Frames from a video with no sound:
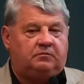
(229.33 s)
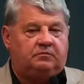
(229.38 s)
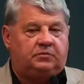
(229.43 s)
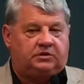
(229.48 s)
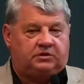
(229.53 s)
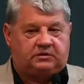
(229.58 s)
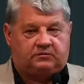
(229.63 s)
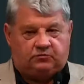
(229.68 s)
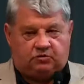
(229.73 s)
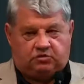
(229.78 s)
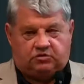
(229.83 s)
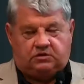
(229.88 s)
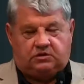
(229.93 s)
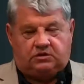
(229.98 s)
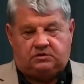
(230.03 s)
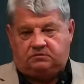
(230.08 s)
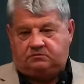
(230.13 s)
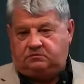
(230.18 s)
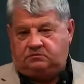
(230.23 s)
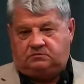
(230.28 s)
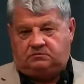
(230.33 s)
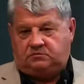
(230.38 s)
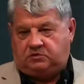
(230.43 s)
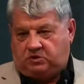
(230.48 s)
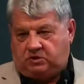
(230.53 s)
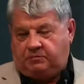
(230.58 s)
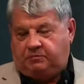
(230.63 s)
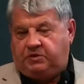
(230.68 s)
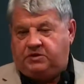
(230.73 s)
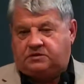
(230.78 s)
Потому что
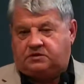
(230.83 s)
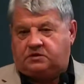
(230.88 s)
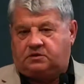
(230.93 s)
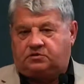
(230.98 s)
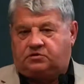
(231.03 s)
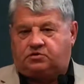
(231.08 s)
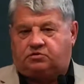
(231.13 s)
ну, написано,